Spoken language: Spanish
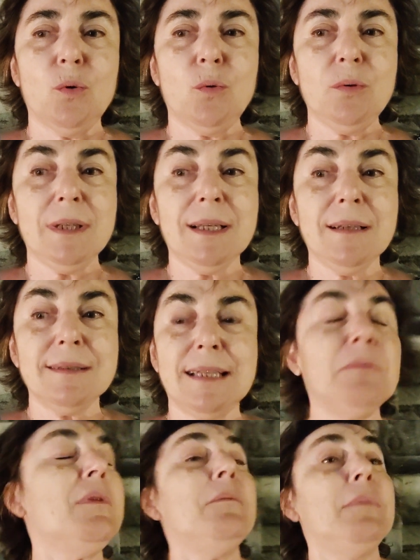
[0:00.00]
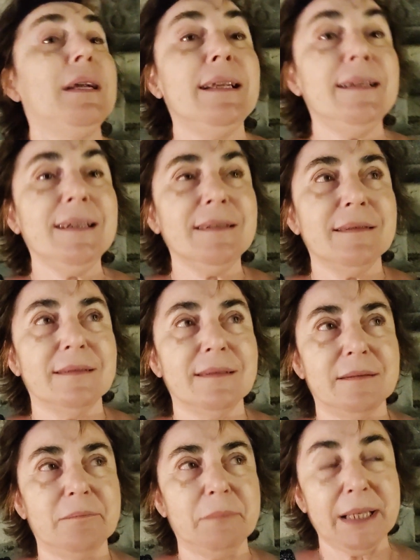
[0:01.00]
Una se llama Malena,
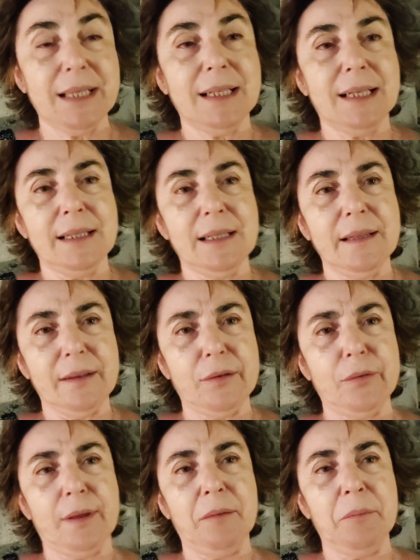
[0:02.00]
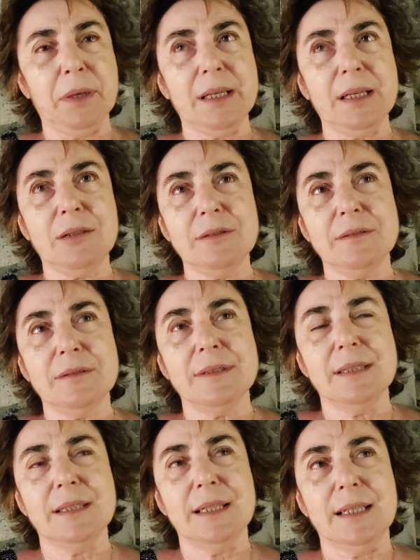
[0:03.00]
mexicana de Ciudad de México,
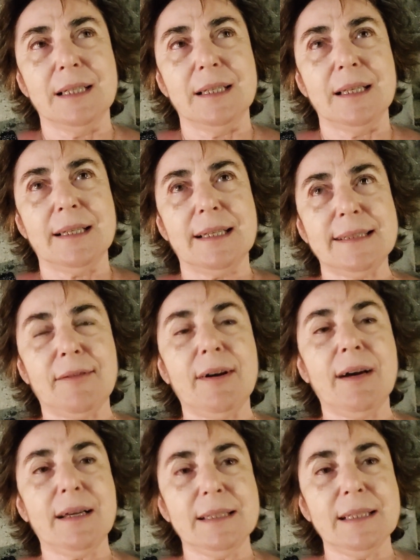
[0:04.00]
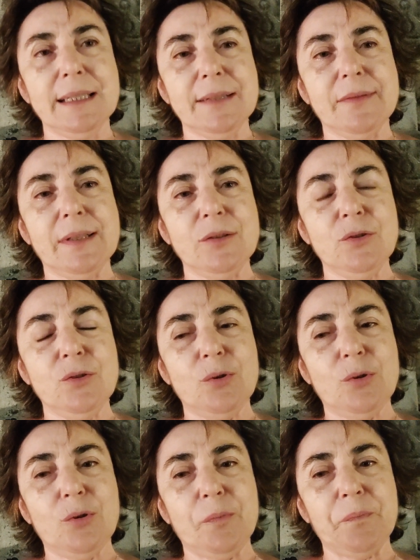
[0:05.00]
que trabaja aquí
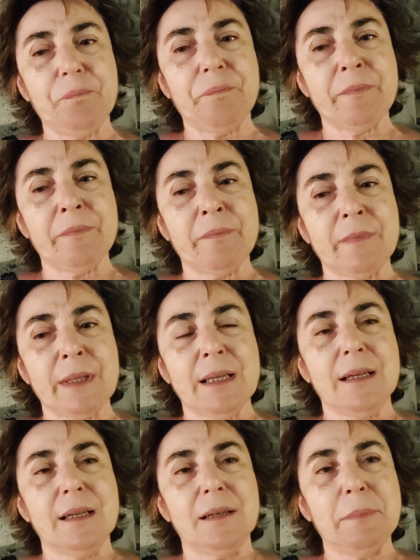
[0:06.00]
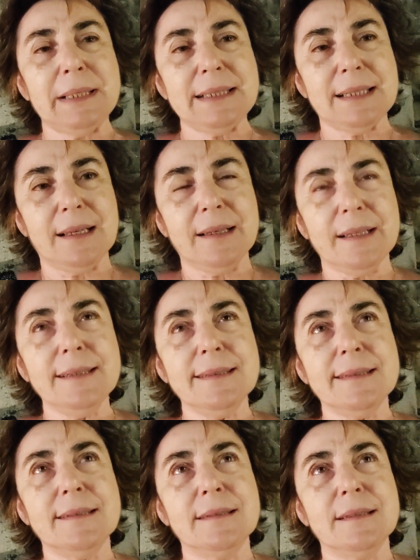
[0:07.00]
haciendo
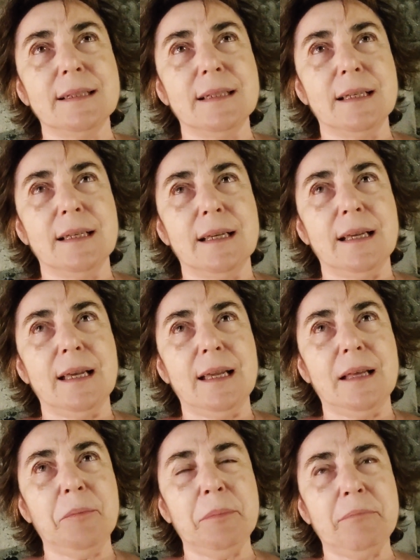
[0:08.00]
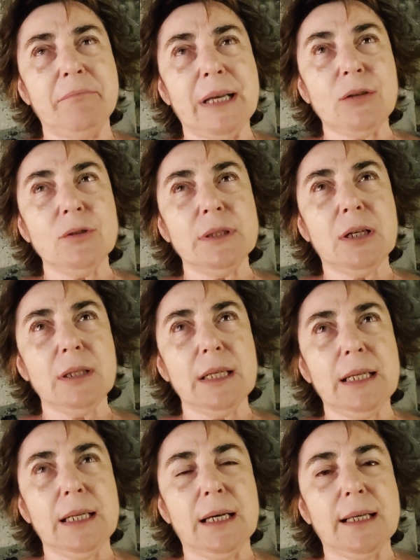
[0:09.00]
masajes Em, me ha contado que
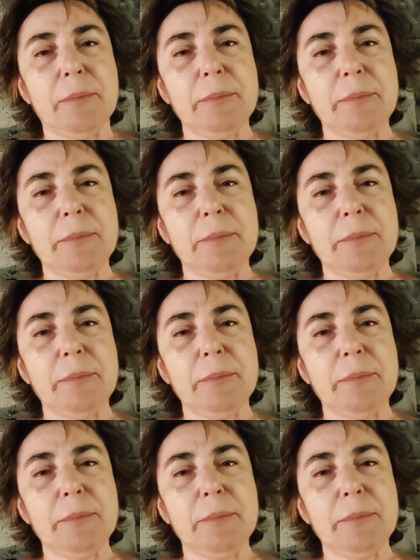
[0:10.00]
en la